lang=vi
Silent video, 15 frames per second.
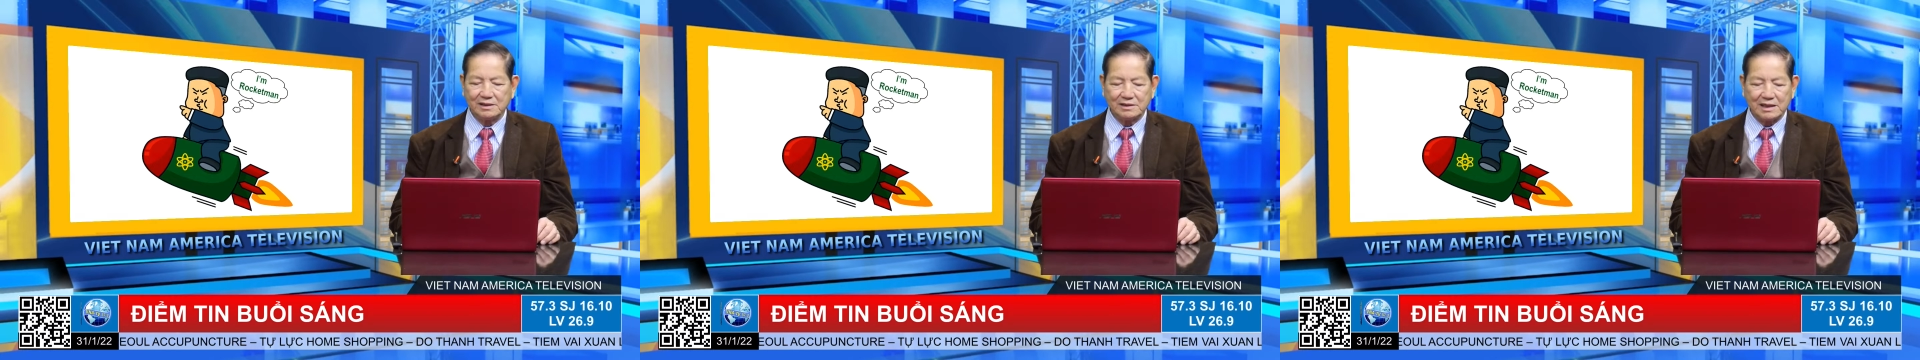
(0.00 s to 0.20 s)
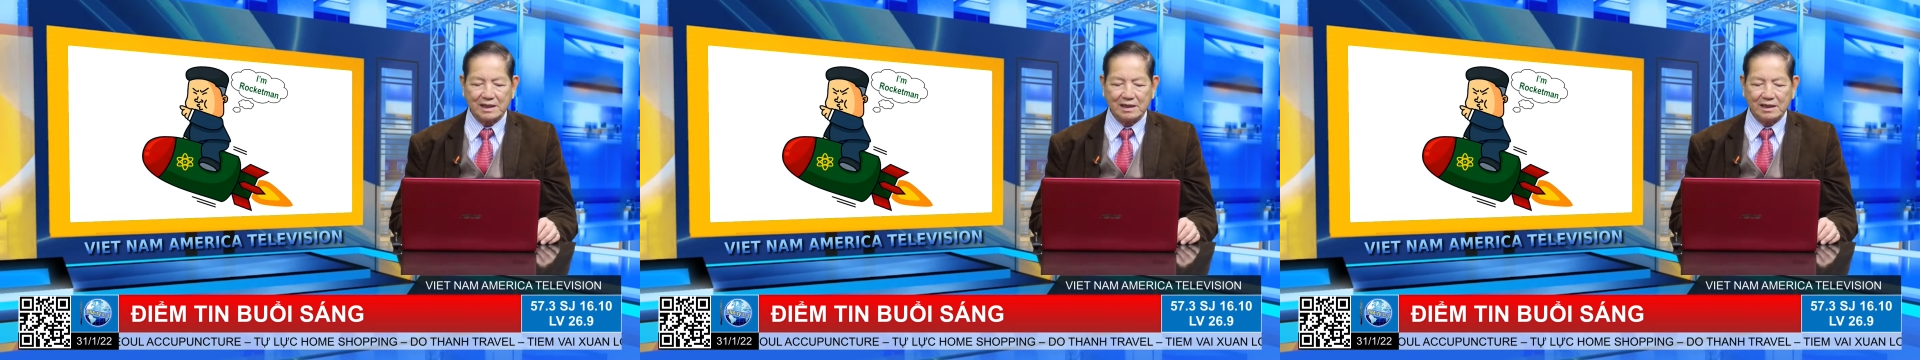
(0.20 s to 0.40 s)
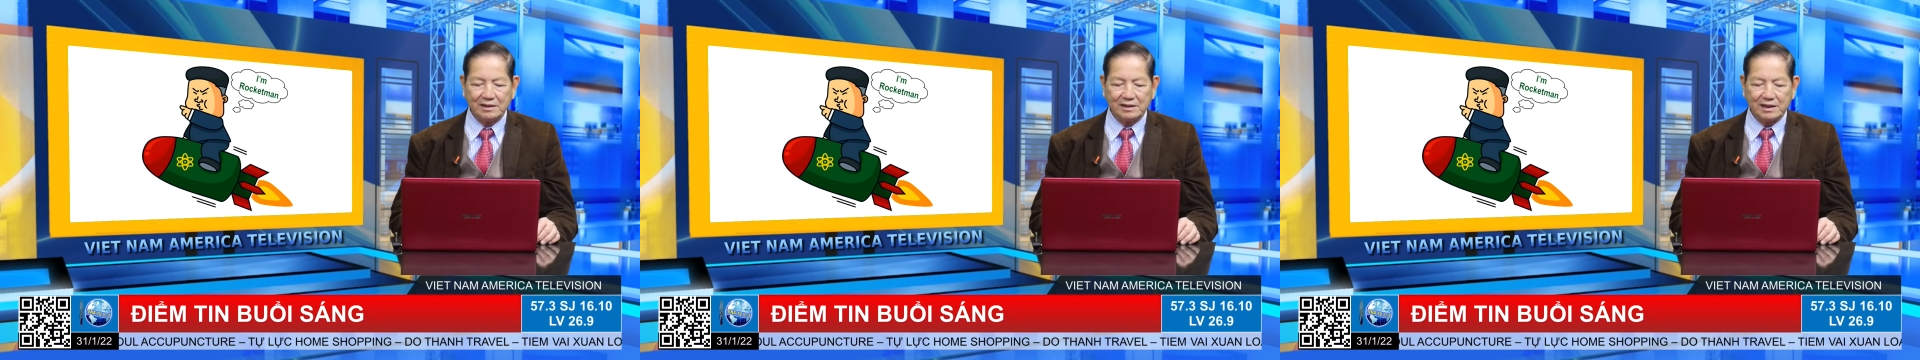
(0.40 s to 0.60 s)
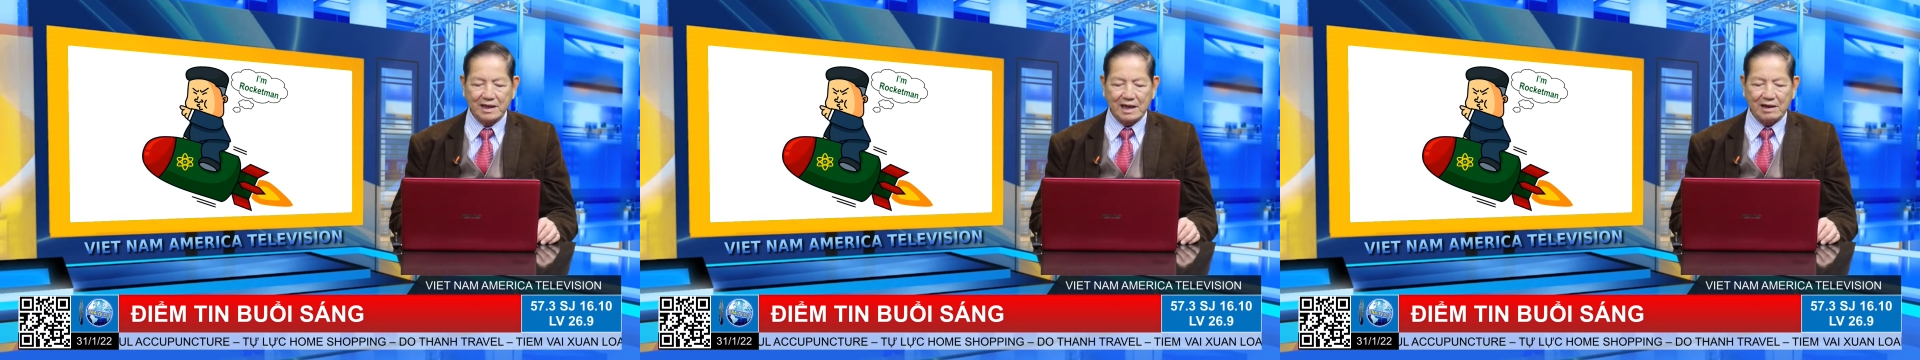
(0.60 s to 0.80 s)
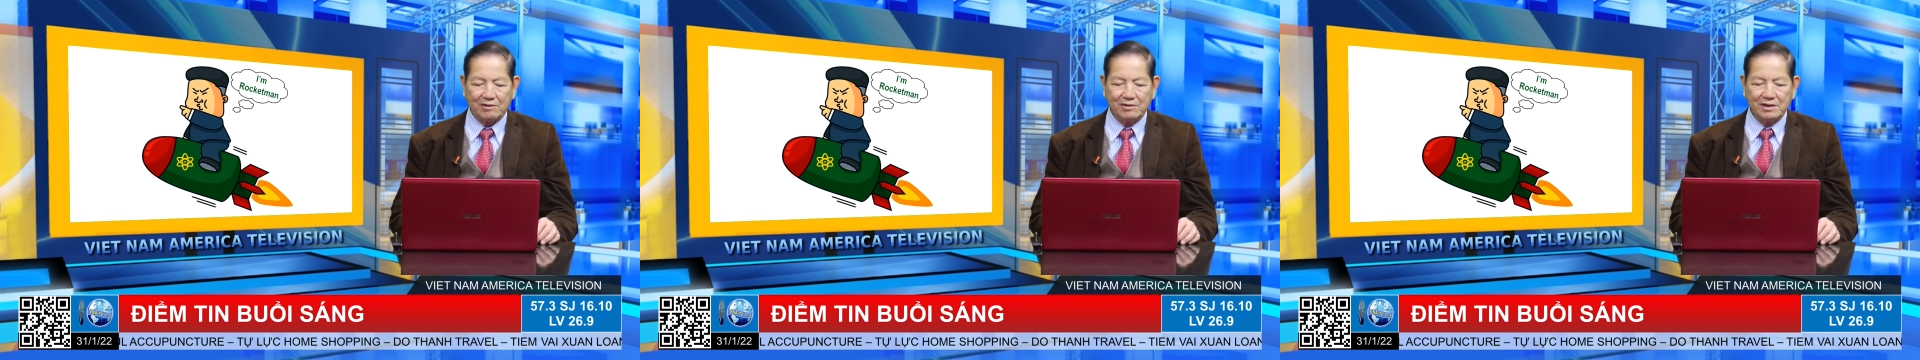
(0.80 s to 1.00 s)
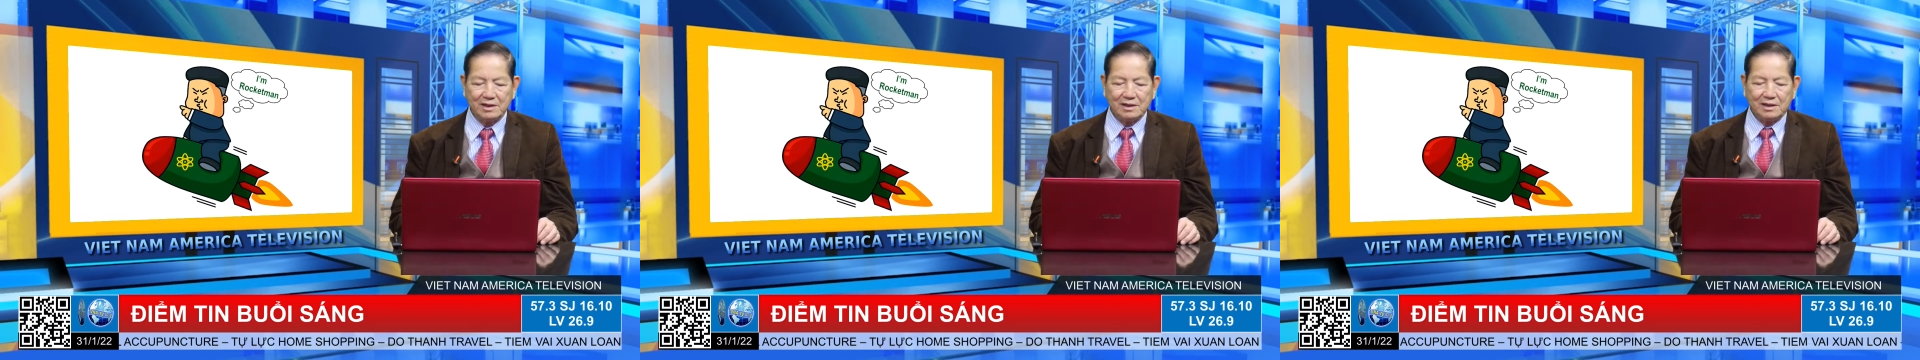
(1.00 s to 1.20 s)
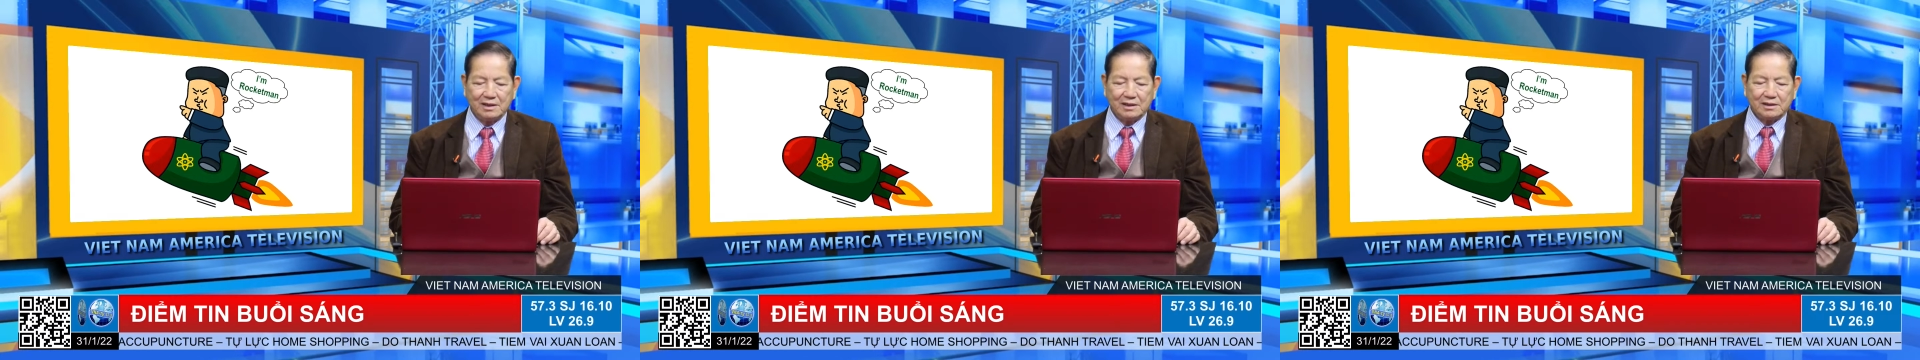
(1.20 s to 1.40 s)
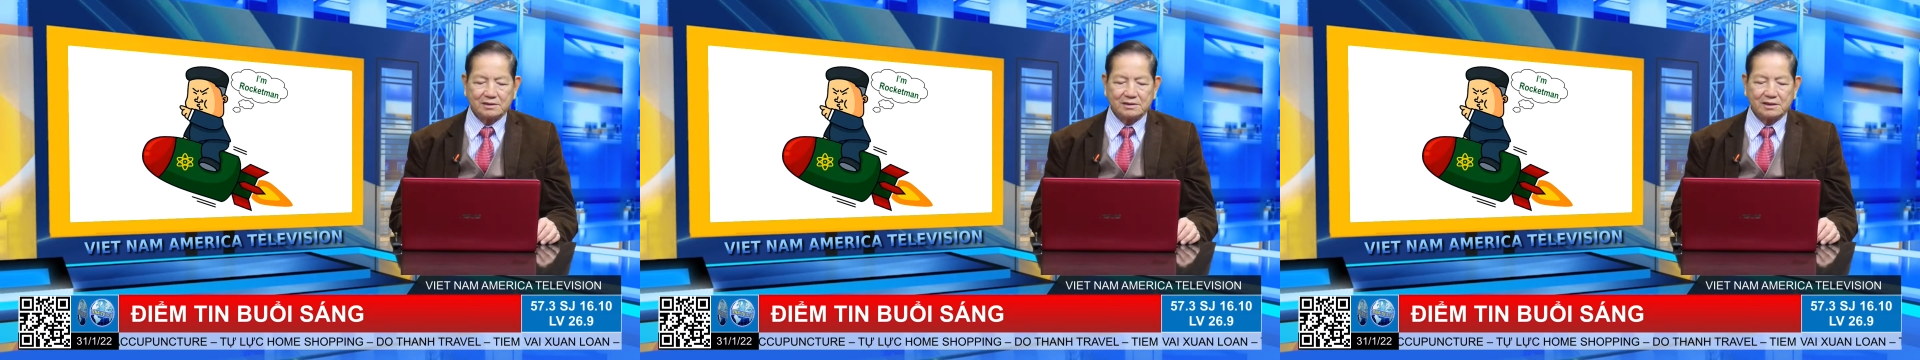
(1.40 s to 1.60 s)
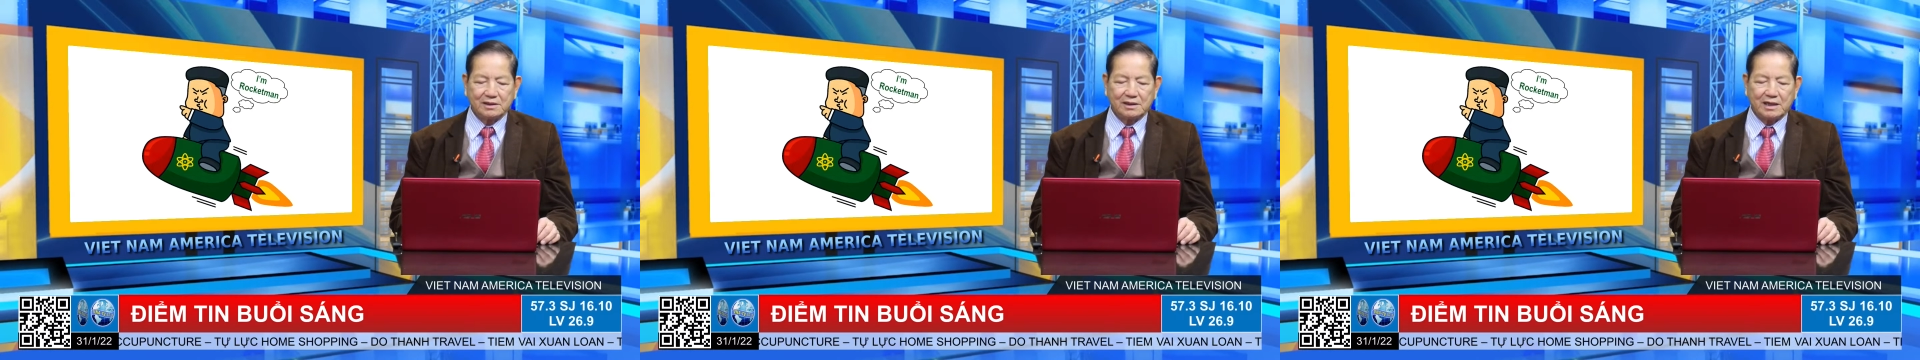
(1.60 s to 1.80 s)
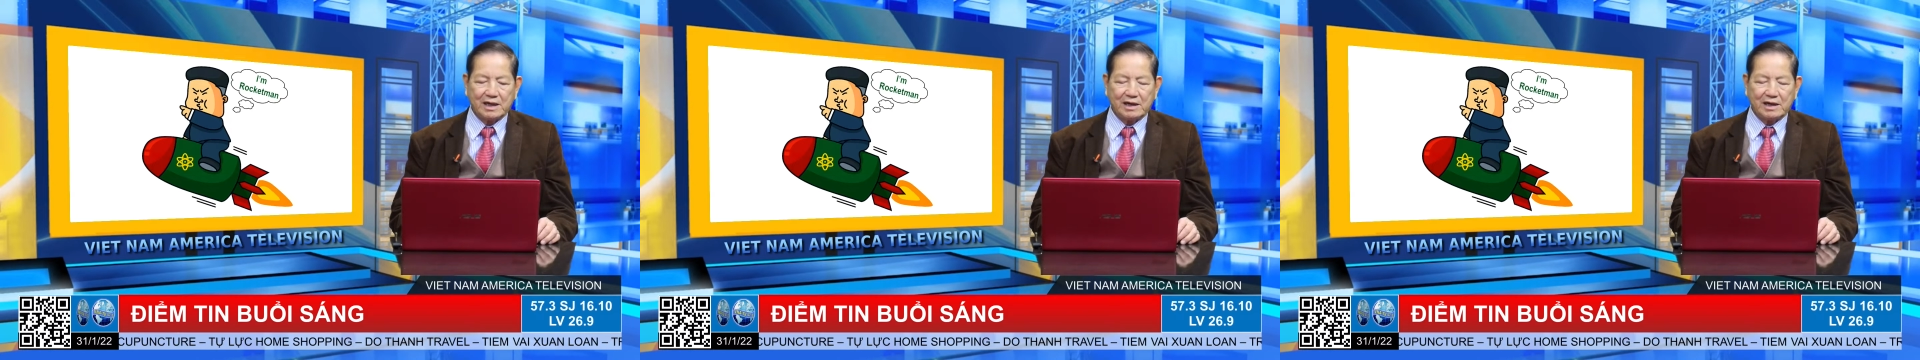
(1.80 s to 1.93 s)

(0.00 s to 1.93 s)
trả lời như thế nào. Thì